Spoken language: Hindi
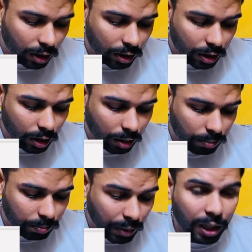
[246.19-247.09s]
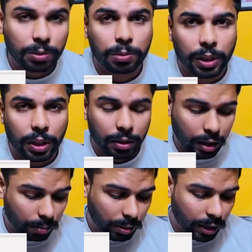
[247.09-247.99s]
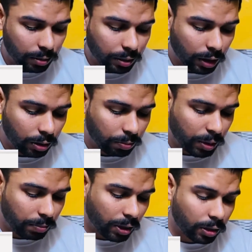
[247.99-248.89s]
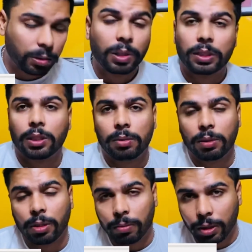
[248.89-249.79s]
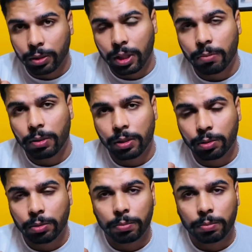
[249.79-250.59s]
अब पास हो गया अपडेट हो गया तो पीपीआर कदों आ सकती मतलब इनकी भी जो